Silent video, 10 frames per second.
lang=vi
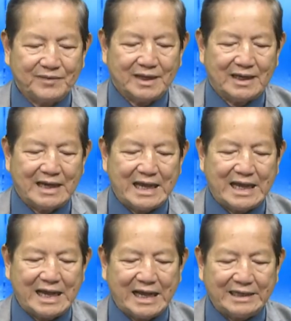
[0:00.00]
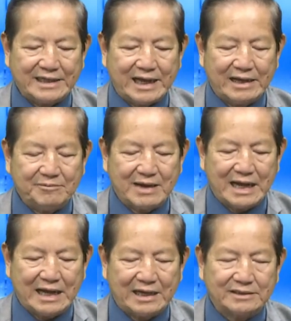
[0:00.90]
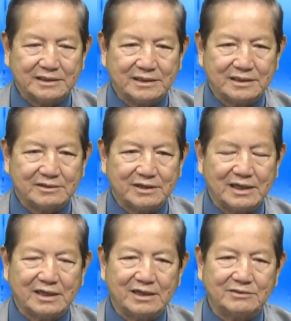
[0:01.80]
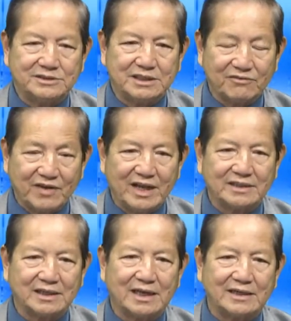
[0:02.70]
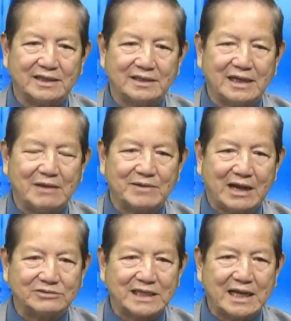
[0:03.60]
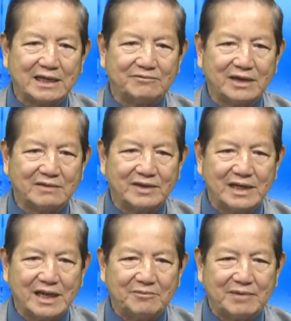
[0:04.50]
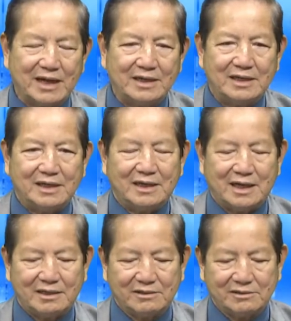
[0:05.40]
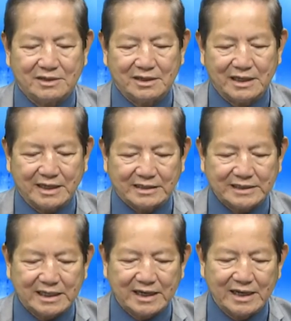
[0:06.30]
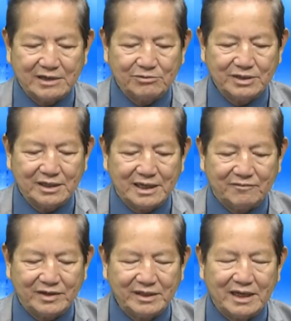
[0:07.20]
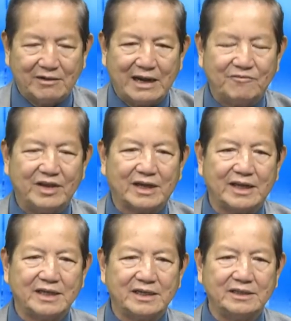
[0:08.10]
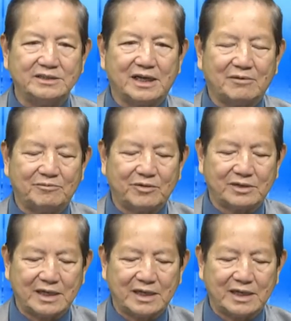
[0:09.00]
là để mà gọi là survey, tức là đi làm khảo sát về cái vấn đề mà lực lượng cảnh sát ở đây cũng như là vấn đề làm việc ở đây, khiến cho một